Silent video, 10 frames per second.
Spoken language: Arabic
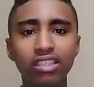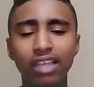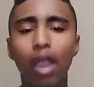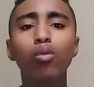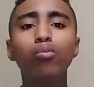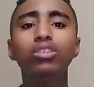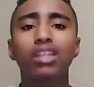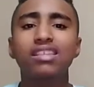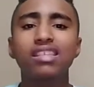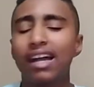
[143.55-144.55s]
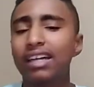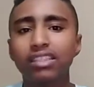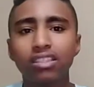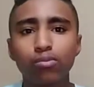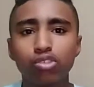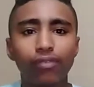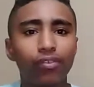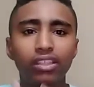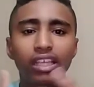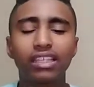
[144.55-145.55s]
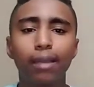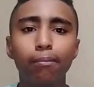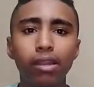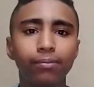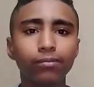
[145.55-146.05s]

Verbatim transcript: التعاون متنازل عن ان مصطفى فتحي يكمل